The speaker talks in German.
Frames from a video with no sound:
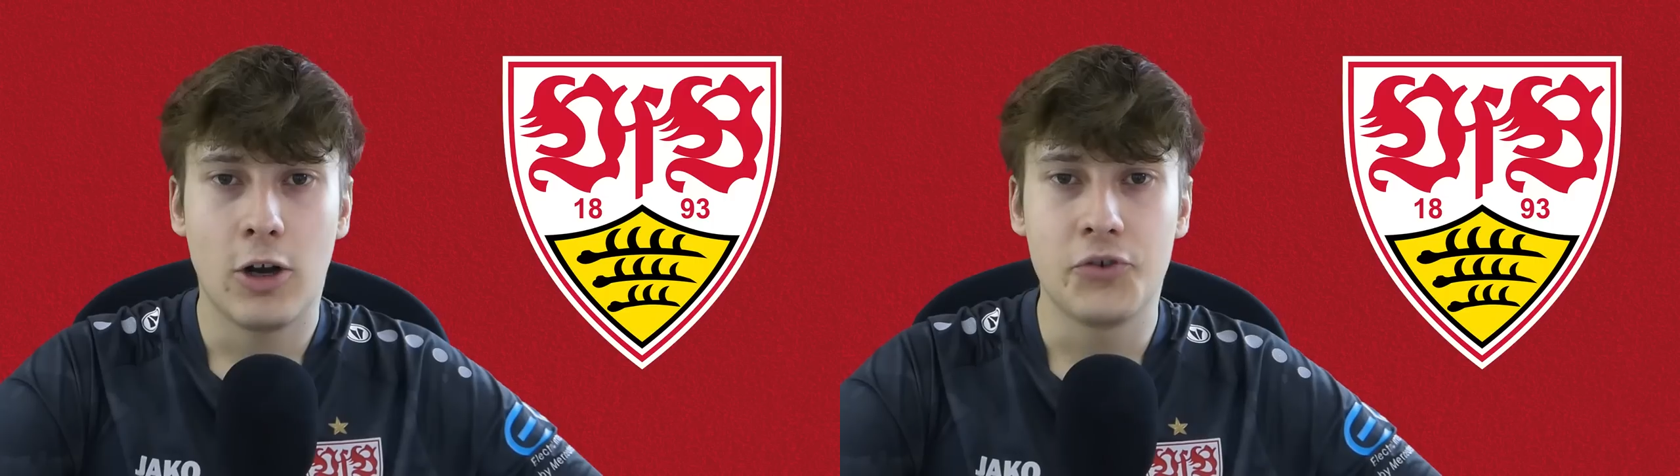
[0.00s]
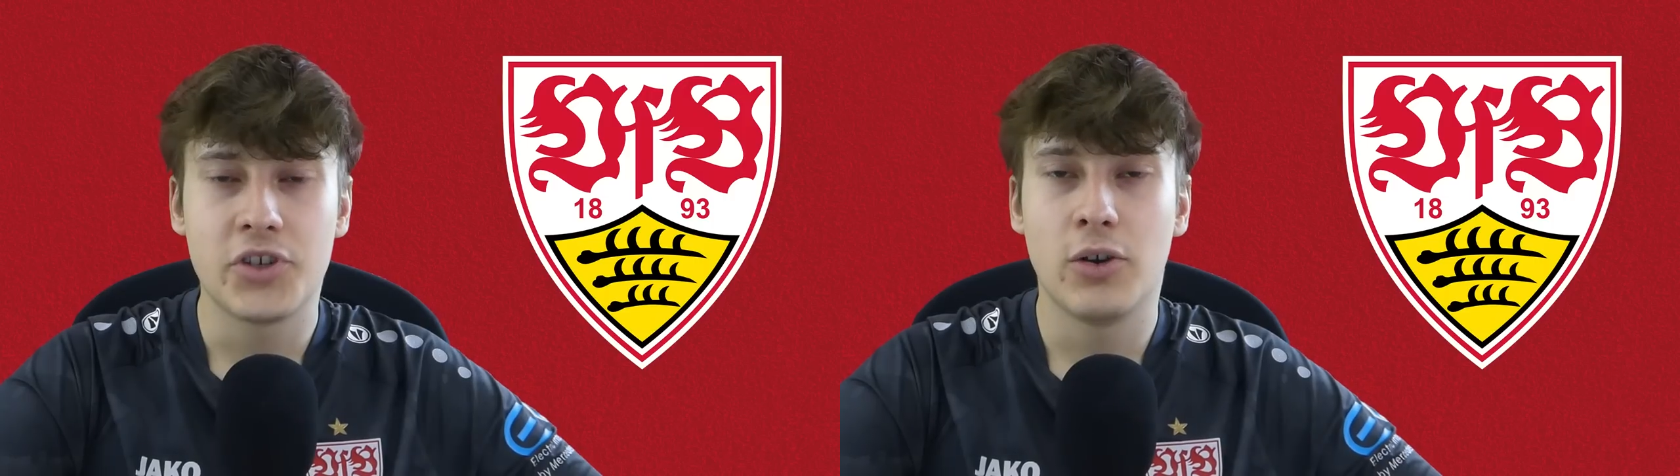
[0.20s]

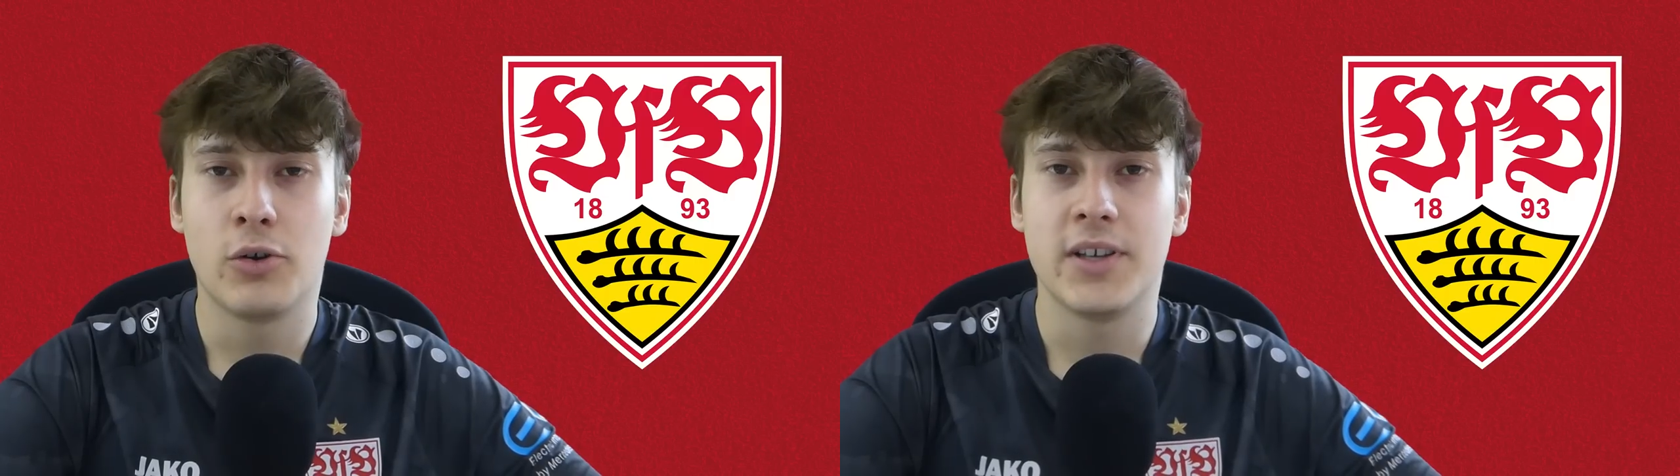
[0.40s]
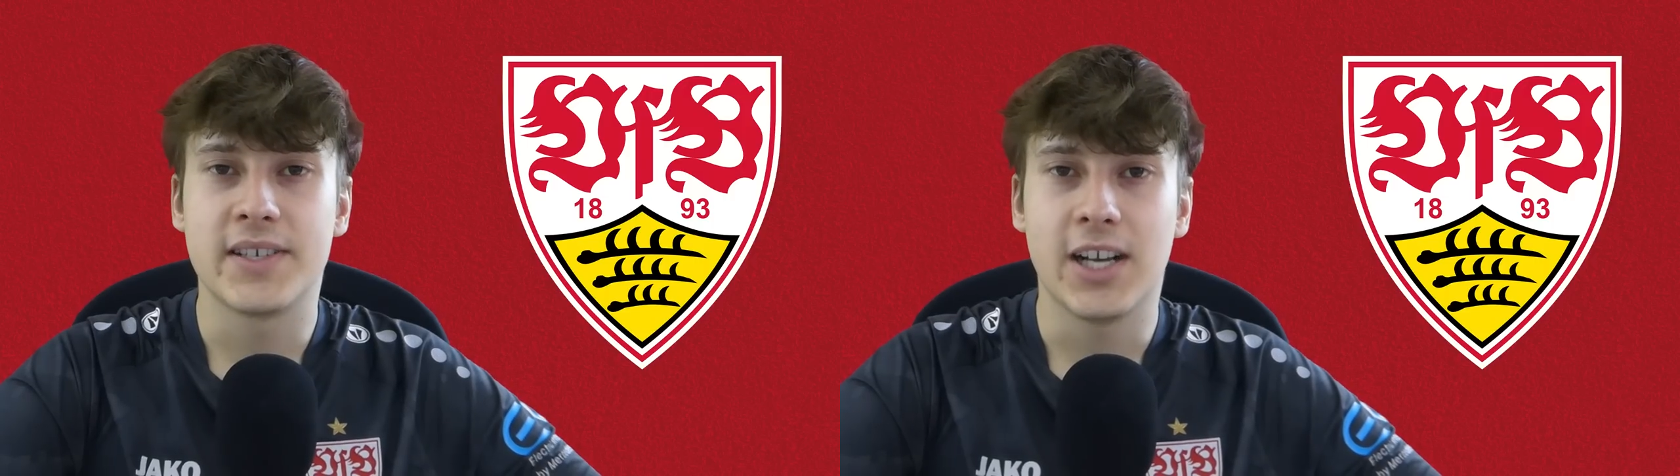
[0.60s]

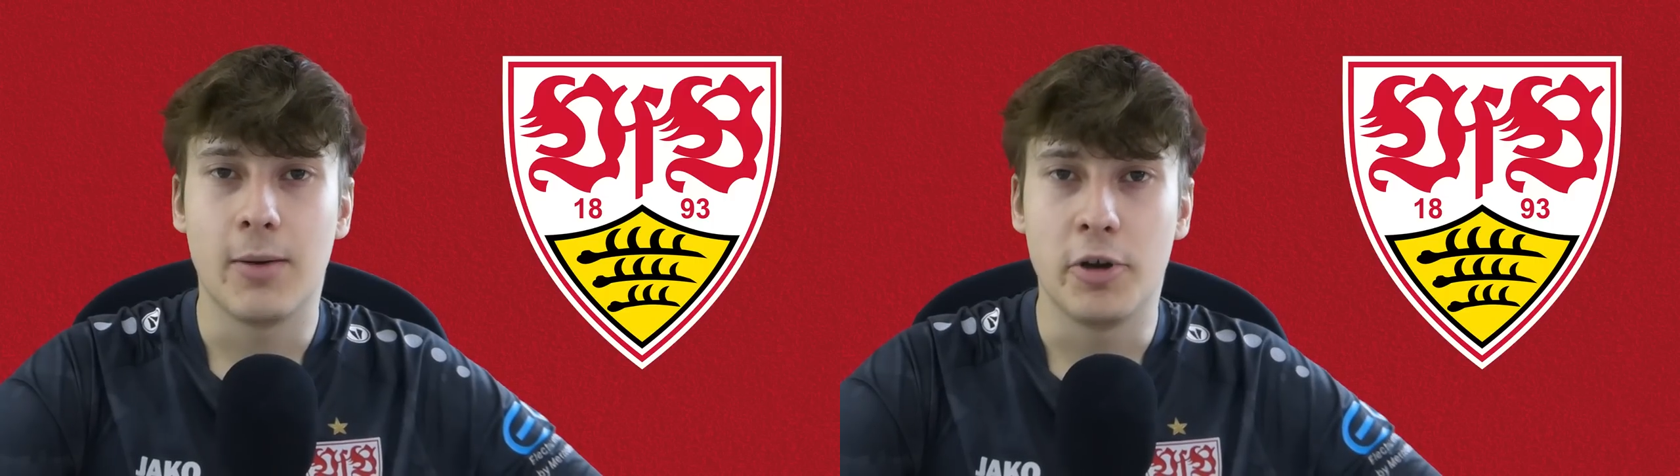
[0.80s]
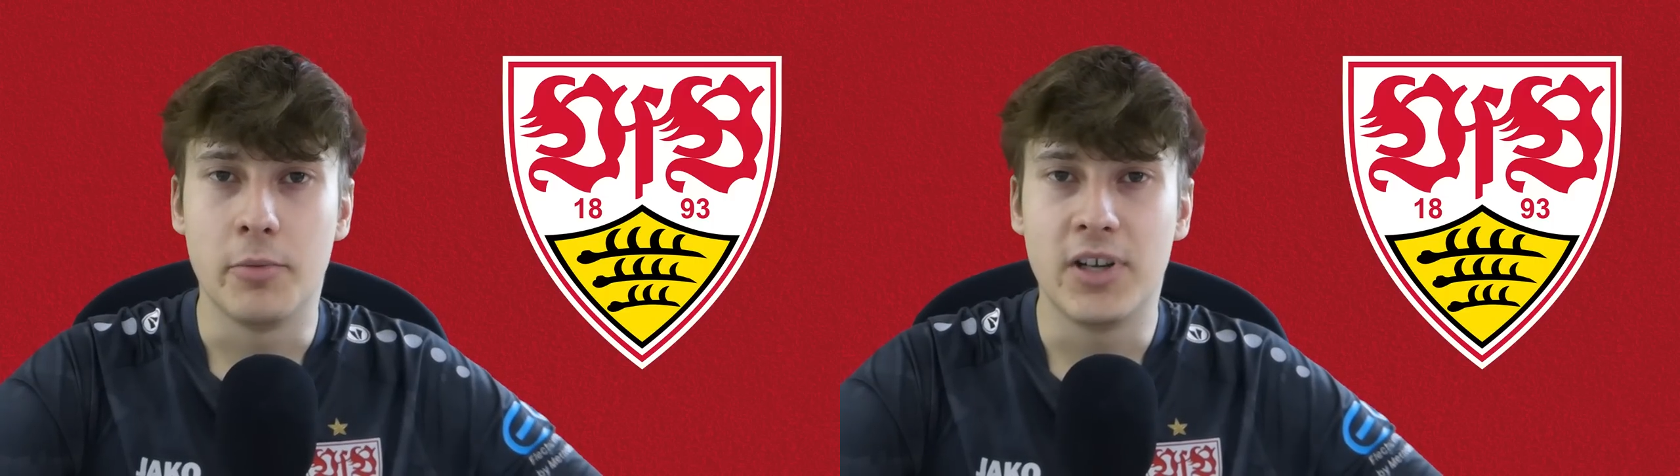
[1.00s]
Aufstellung: Es
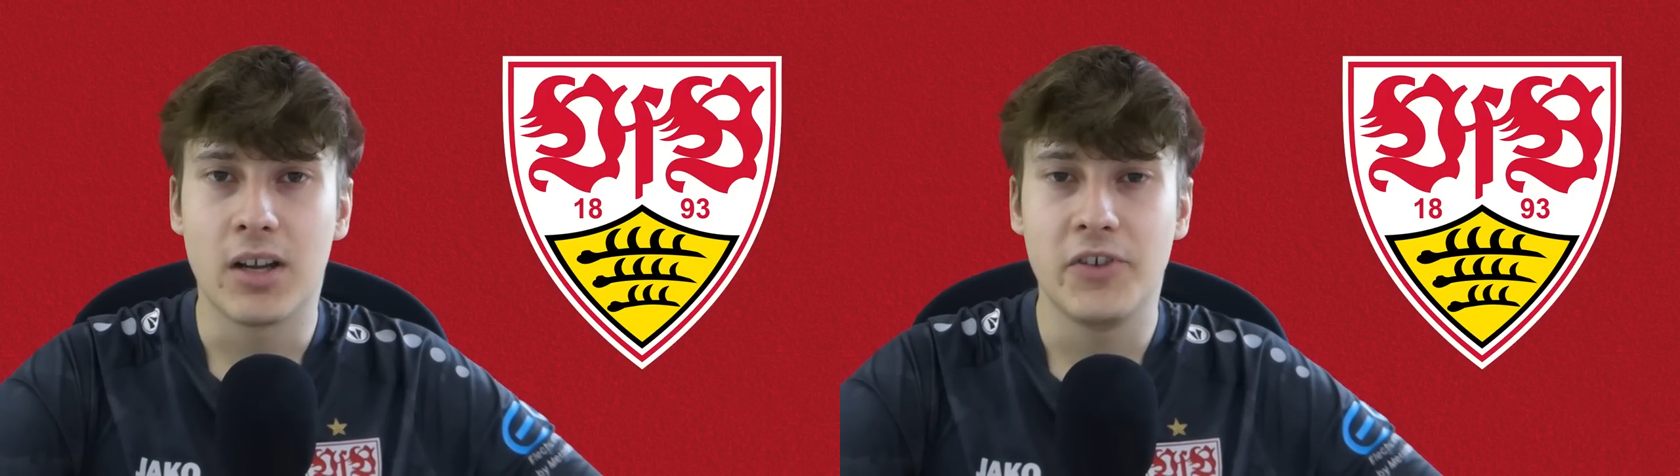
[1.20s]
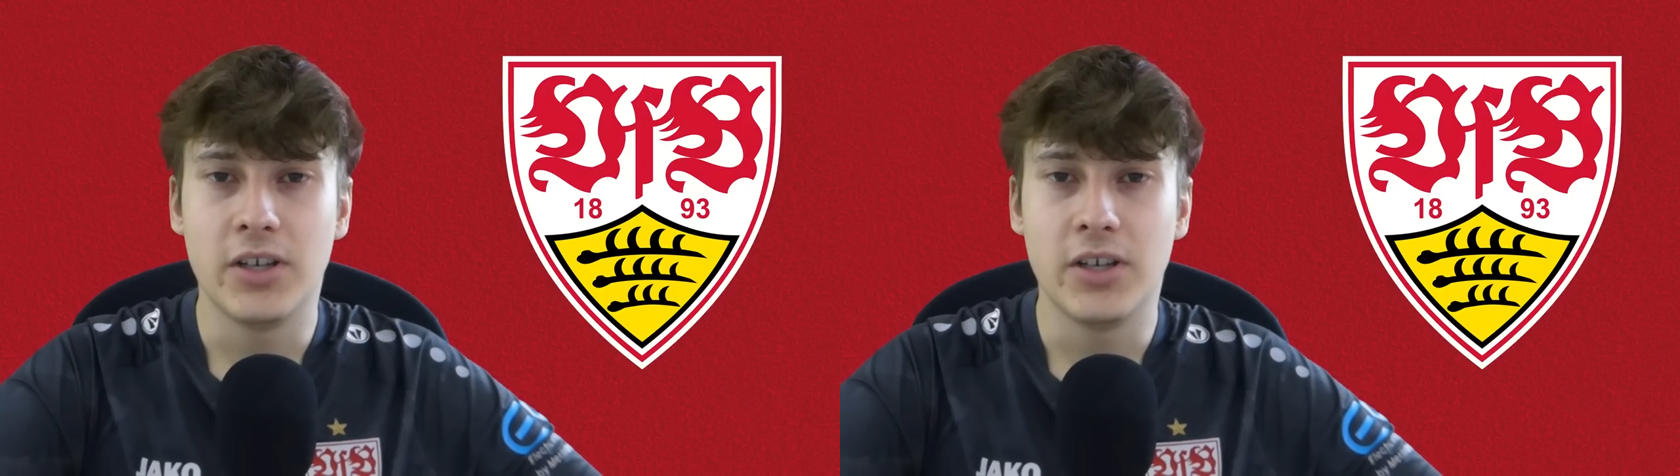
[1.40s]
gab heute Mittag